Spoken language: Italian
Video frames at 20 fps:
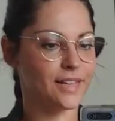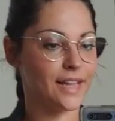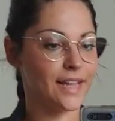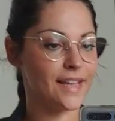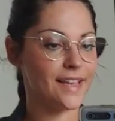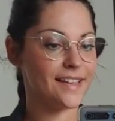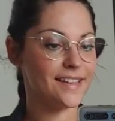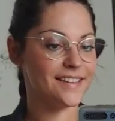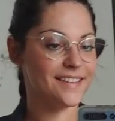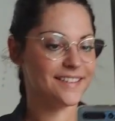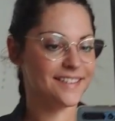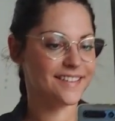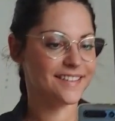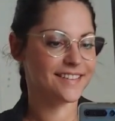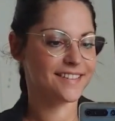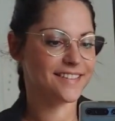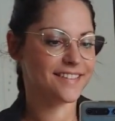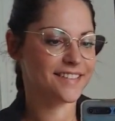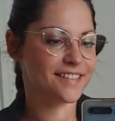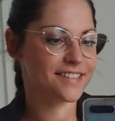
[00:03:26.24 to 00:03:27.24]

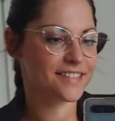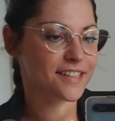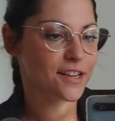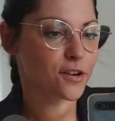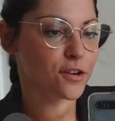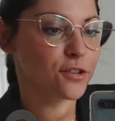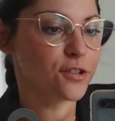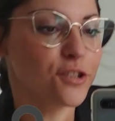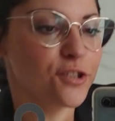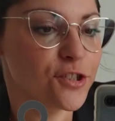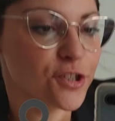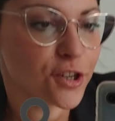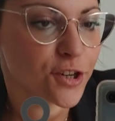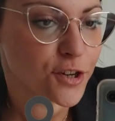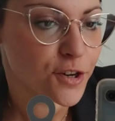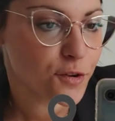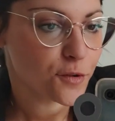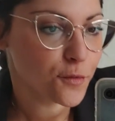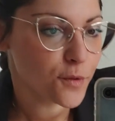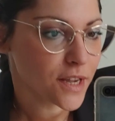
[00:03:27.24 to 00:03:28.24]
Ehi, secondo
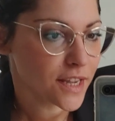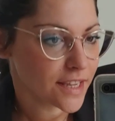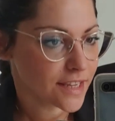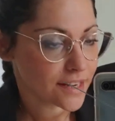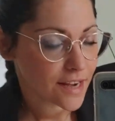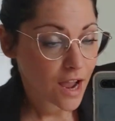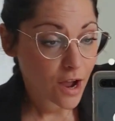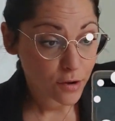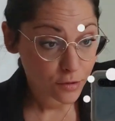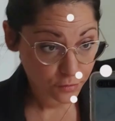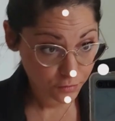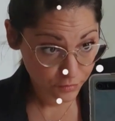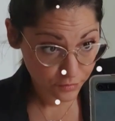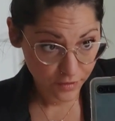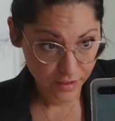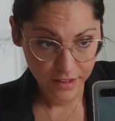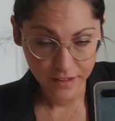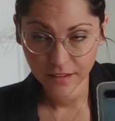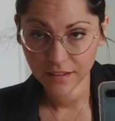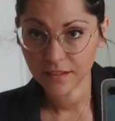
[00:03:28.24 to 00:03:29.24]
giorno in
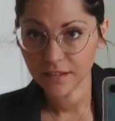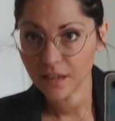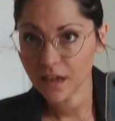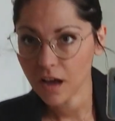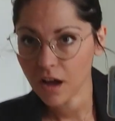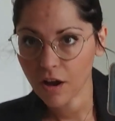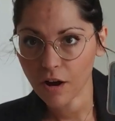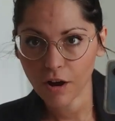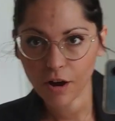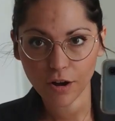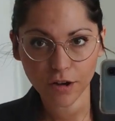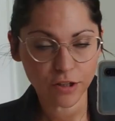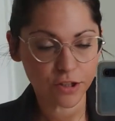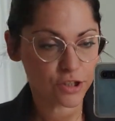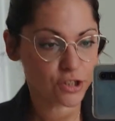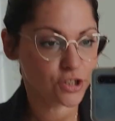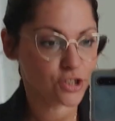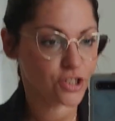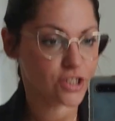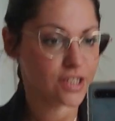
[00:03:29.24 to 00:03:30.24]
outfit
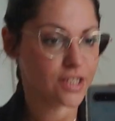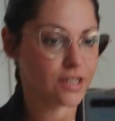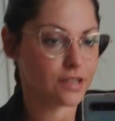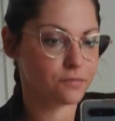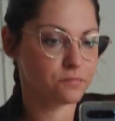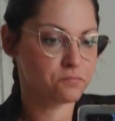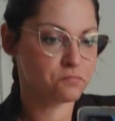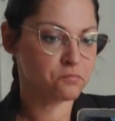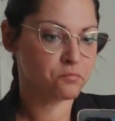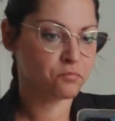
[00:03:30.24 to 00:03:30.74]
oggi